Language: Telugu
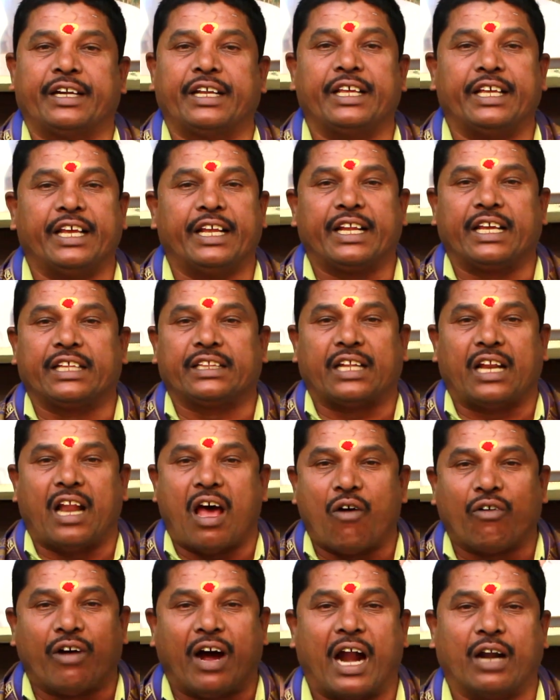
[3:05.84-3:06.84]
అంటే ఏనుగంత
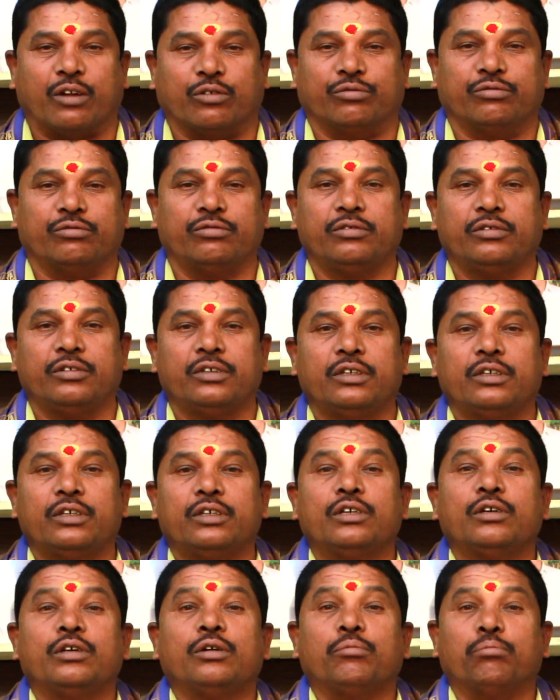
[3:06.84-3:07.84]
లావుగాడు
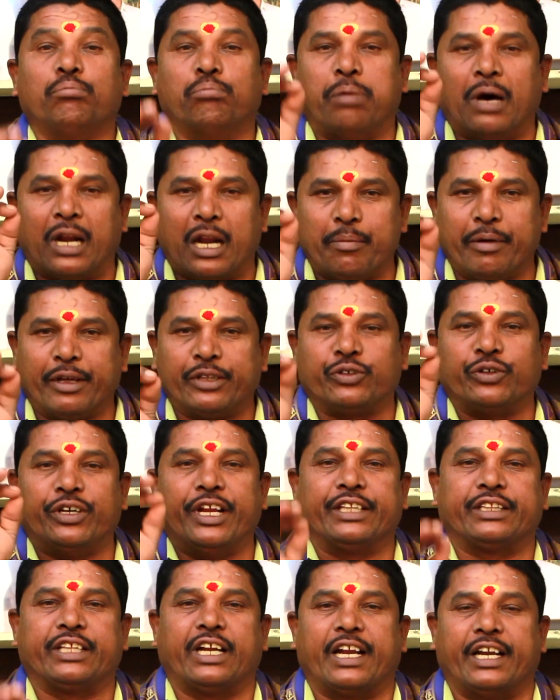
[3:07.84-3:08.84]

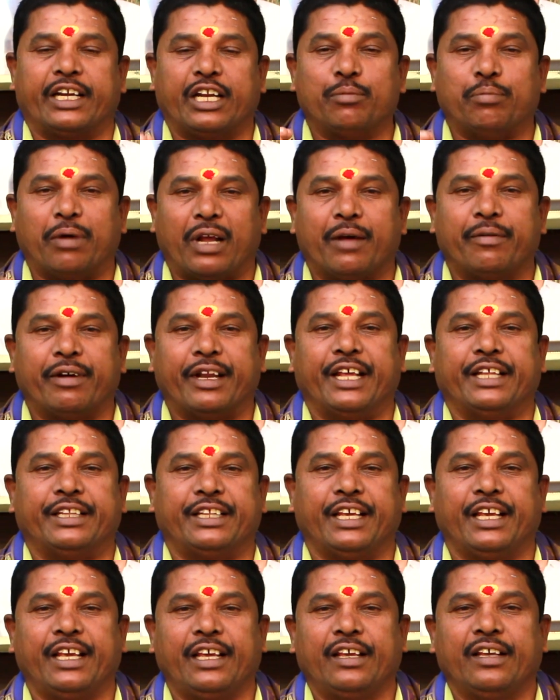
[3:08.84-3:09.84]
బలవంతుడైతాడంటే బలం
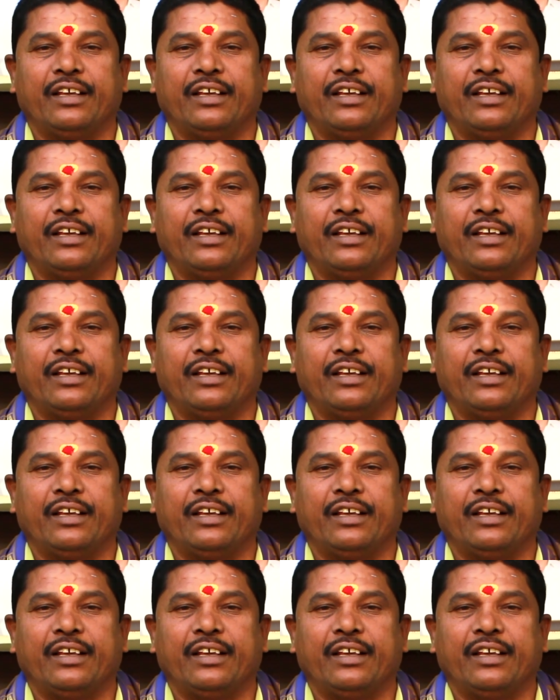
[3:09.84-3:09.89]
అనేది